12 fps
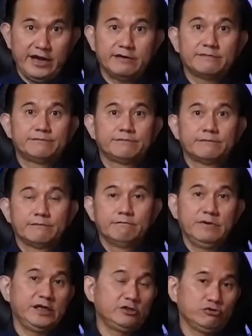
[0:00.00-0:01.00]
Oke.
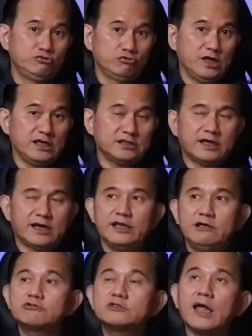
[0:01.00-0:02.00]
Begitu juga
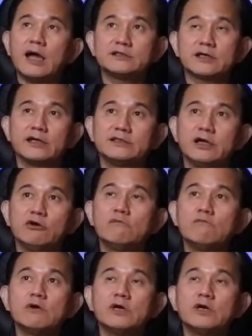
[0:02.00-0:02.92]
sekaligus lah saya